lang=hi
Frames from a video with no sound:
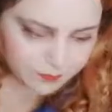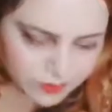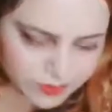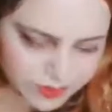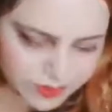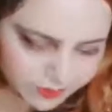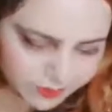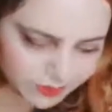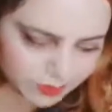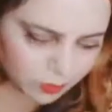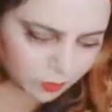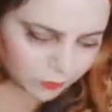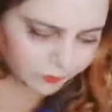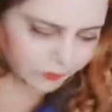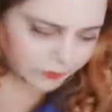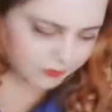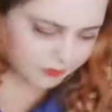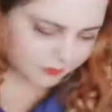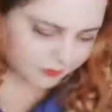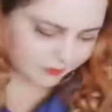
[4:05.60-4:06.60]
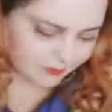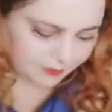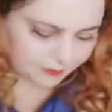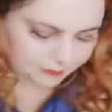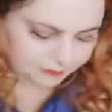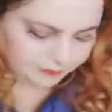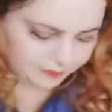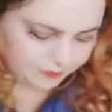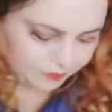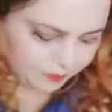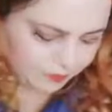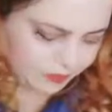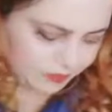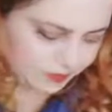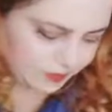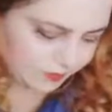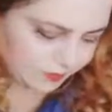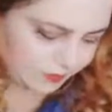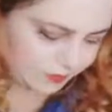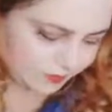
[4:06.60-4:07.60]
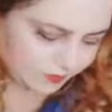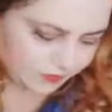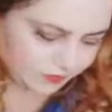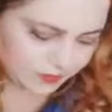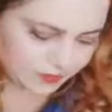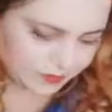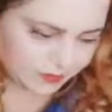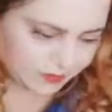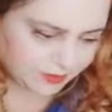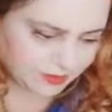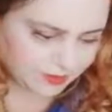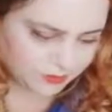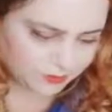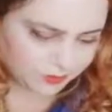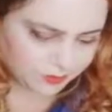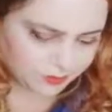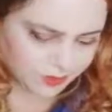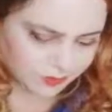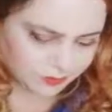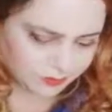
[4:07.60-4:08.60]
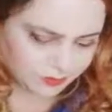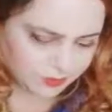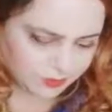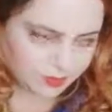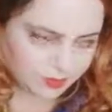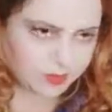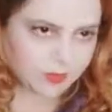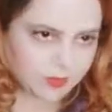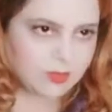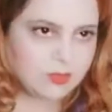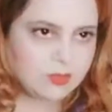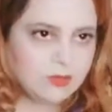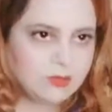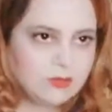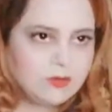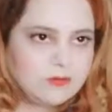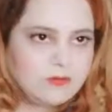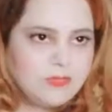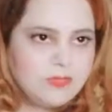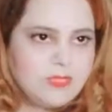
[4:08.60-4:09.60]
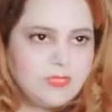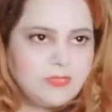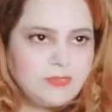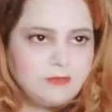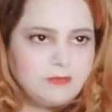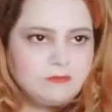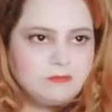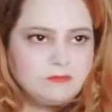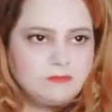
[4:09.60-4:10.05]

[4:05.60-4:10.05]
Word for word: कोई सा भी कॉफ़ी ले लें आप कोई सी भी वन टी आप कॉफ़ी ले लें